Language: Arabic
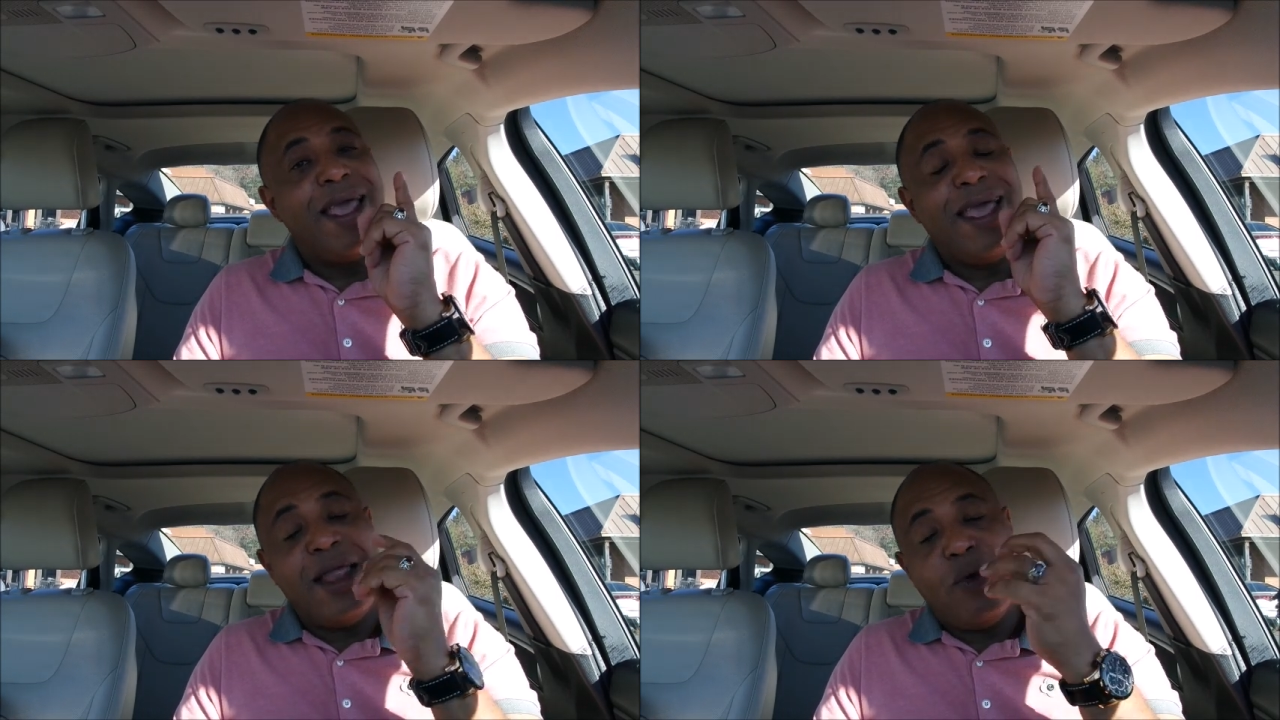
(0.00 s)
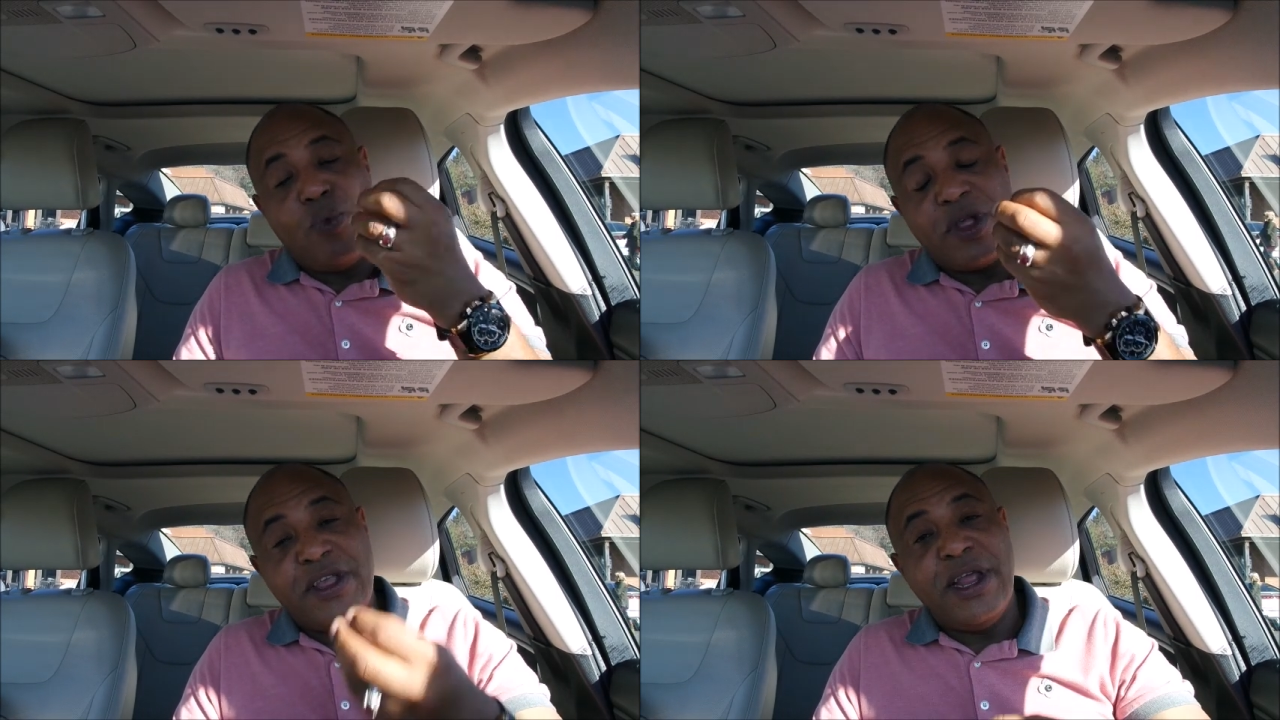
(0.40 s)
آه،
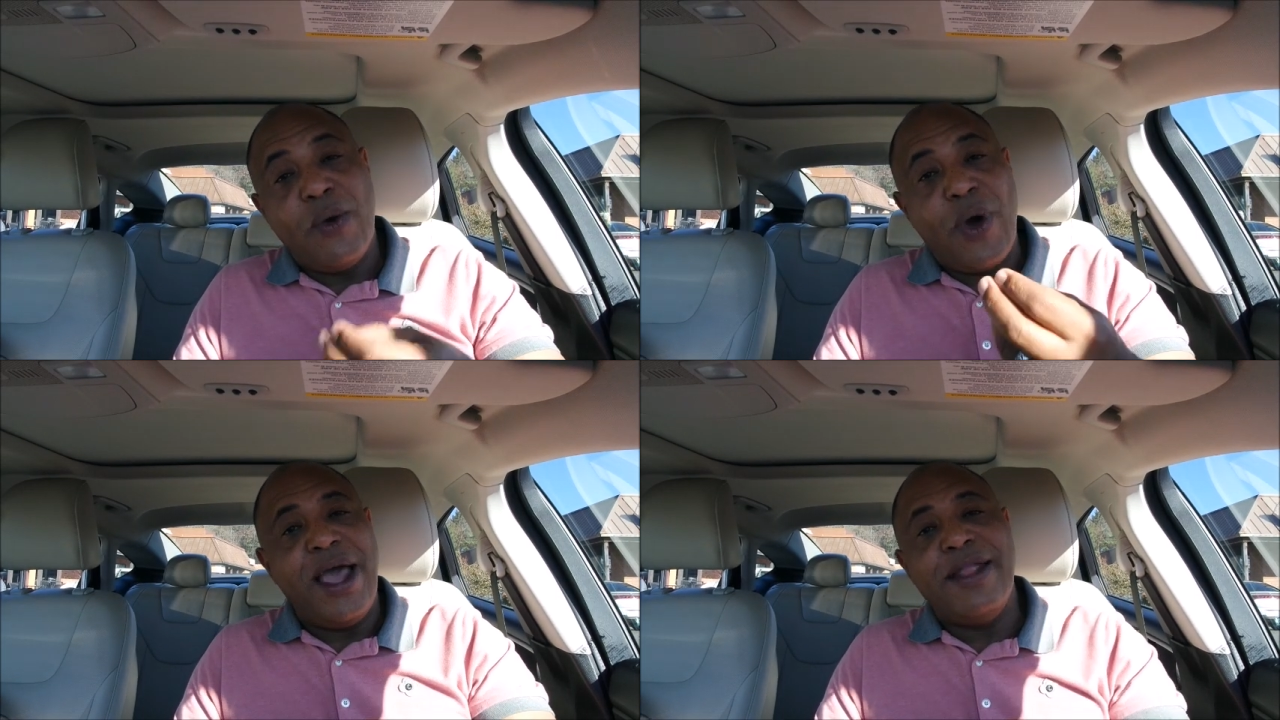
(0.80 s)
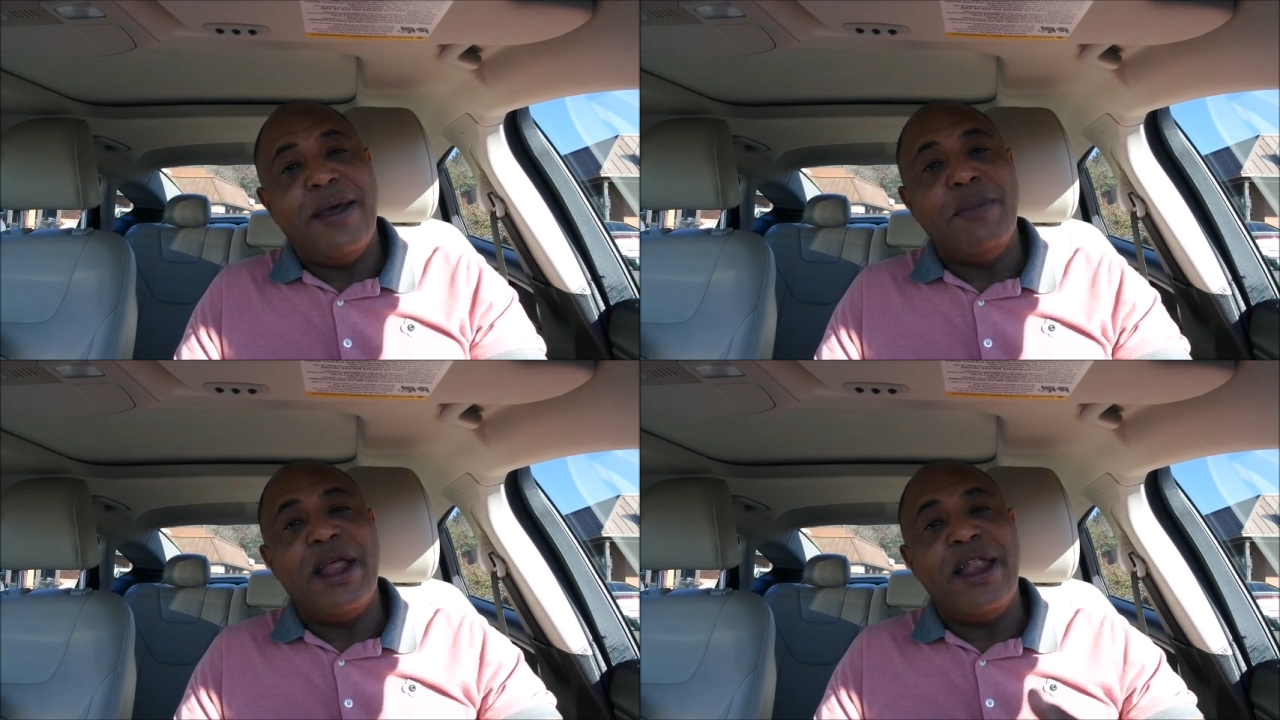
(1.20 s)
وسيلة
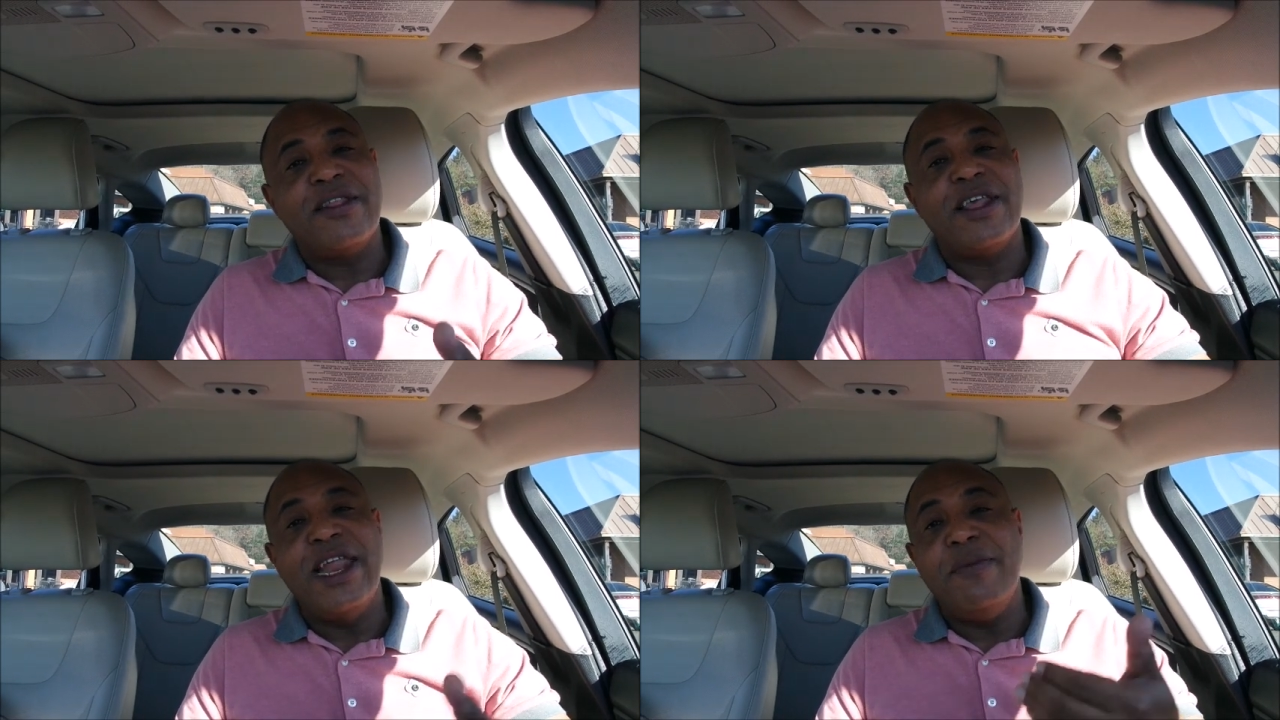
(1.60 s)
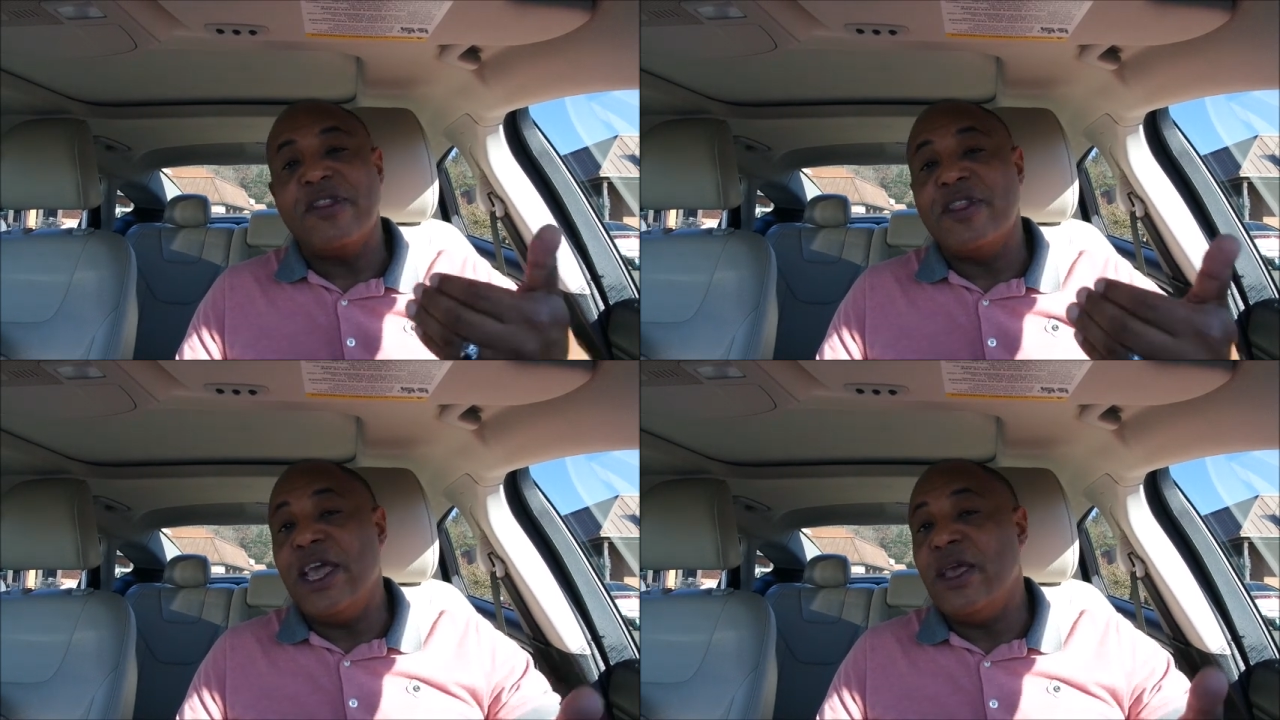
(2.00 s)
واحدة من الأساليب
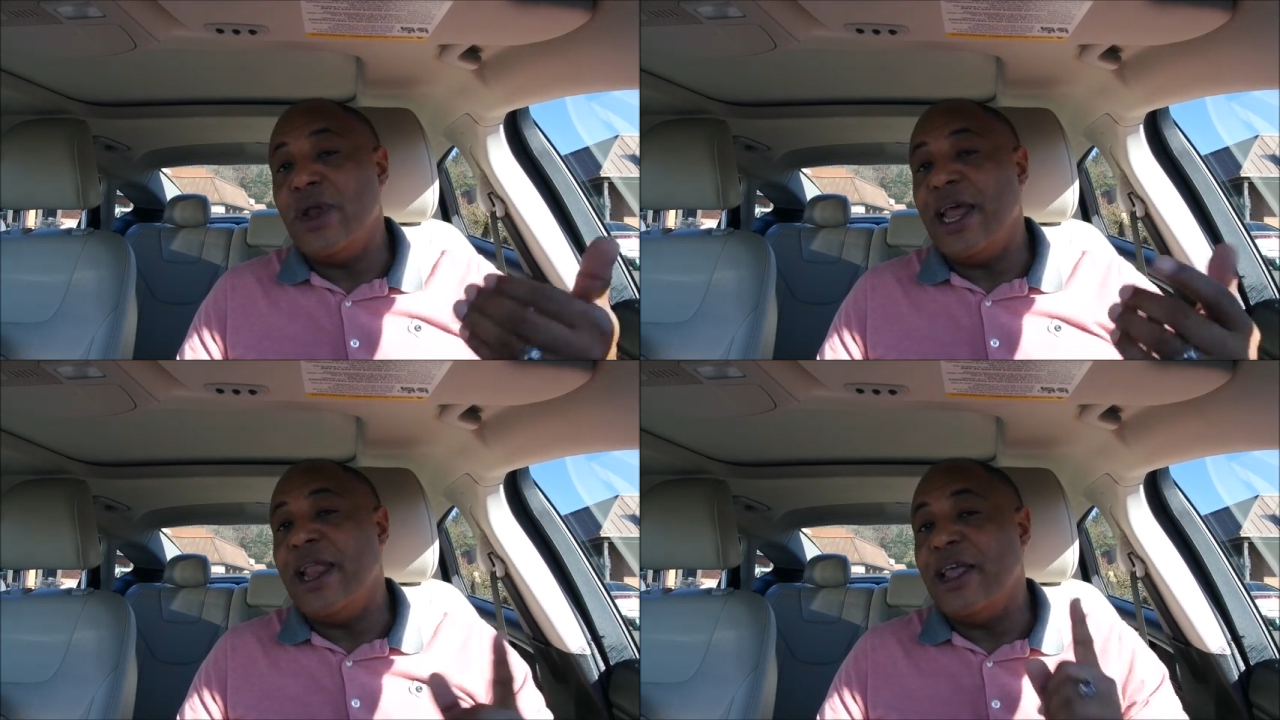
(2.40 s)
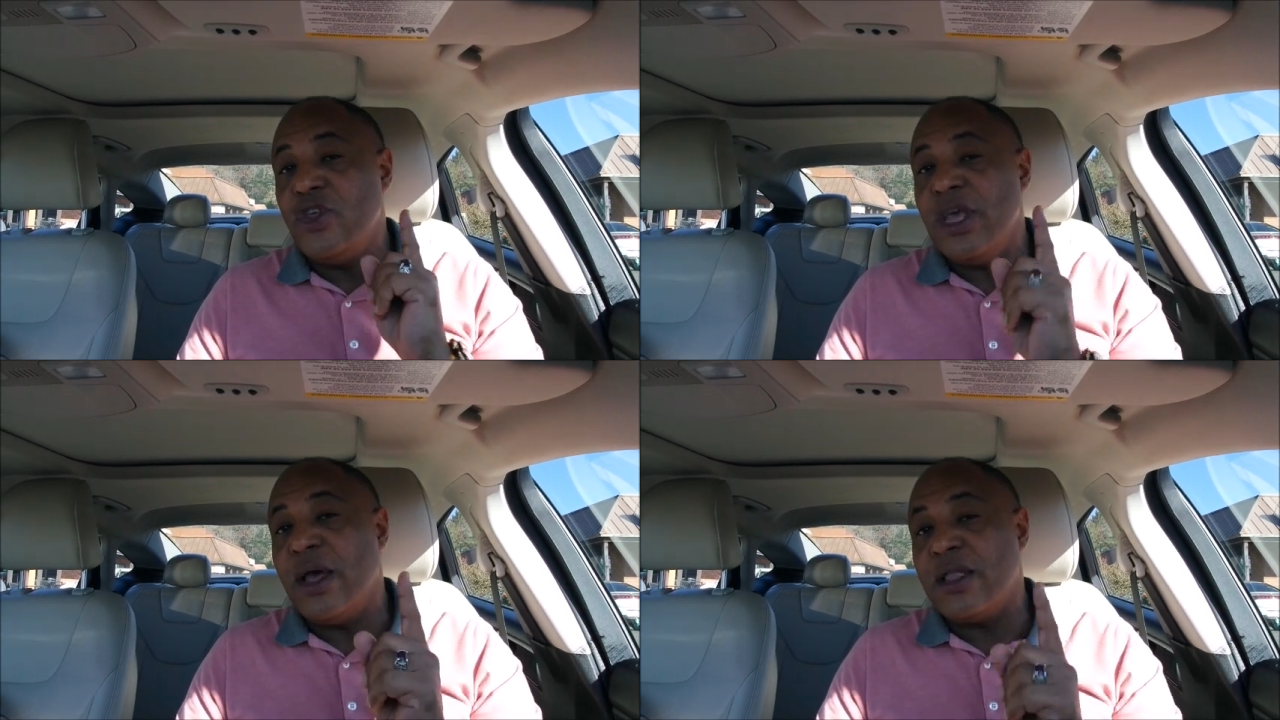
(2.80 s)
الصحية والعلاجية